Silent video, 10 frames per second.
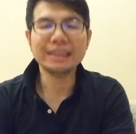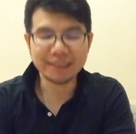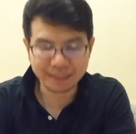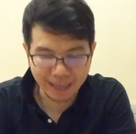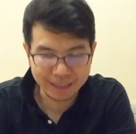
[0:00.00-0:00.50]

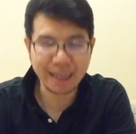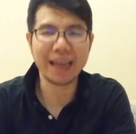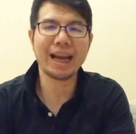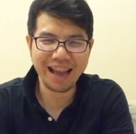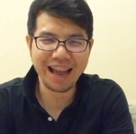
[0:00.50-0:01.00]
เสียใจ
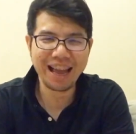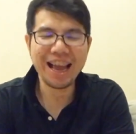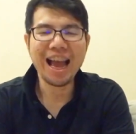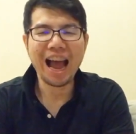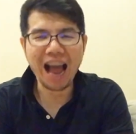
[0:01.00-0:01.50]
ครับ
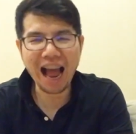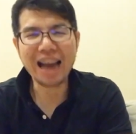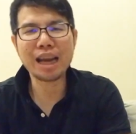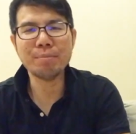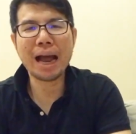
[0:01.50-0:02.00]
อ่ะ
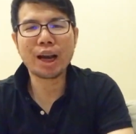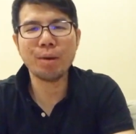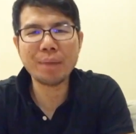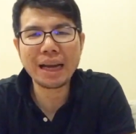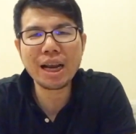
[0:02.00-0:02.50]
เดี๋ยวมาอ่านคอมเม
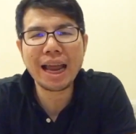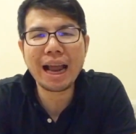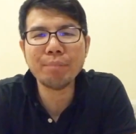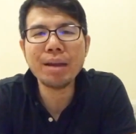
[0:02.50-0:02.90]
นต์กันหน่อยครับ